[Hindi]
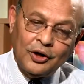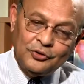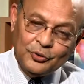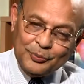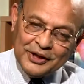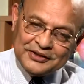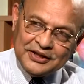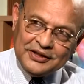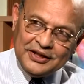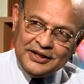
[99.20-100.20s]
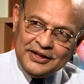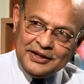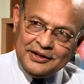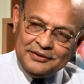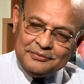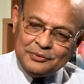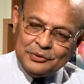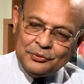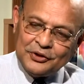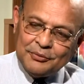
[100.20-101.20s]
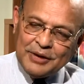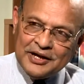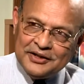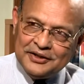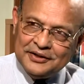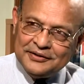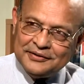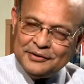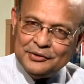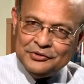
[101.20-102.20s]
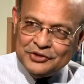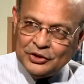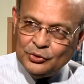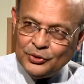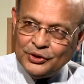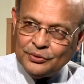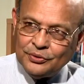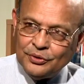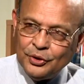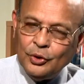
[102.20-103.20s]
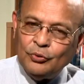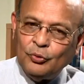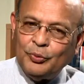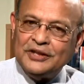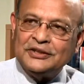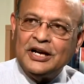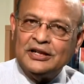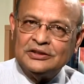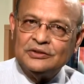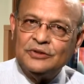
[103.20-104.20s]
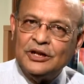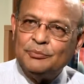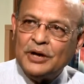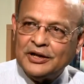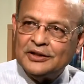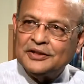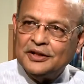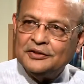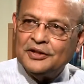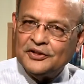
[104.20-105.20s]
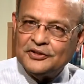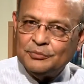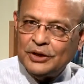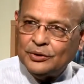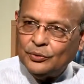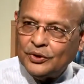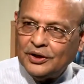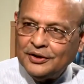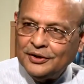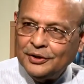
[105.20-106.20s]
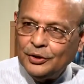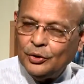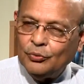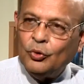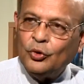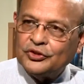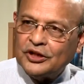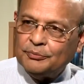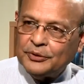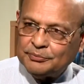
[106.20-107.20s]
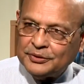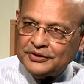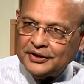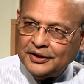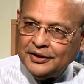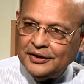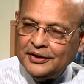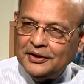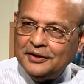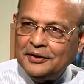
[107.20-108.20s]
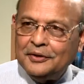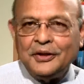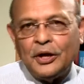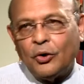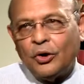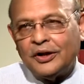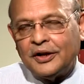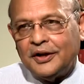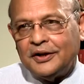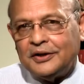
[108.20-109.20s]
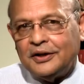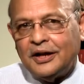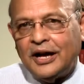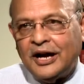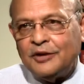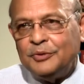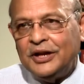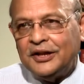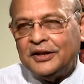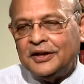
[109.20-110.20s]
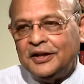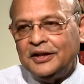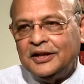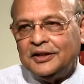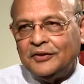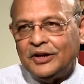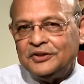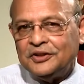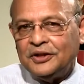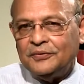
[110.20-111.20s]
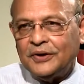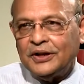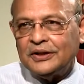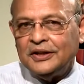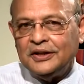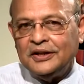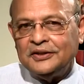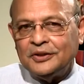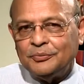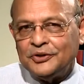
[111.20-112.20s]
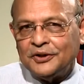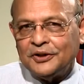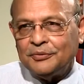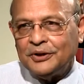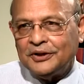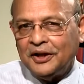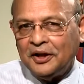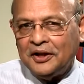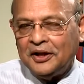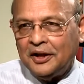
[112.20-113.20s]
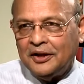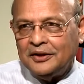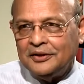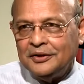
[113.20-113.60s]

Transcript: और जो पैसा दिया है उनके भाई ने जे को वो पैसा आतंकवाद भारत के अंदर इस्तेमाल होगा वो उसका पर्पज़ है दे आर ऑल कनेक्टेड आर्मी अलग नहीं है नवाज शरीफ अलग नहीं है ये सब चट्टे बट्टे एक हैं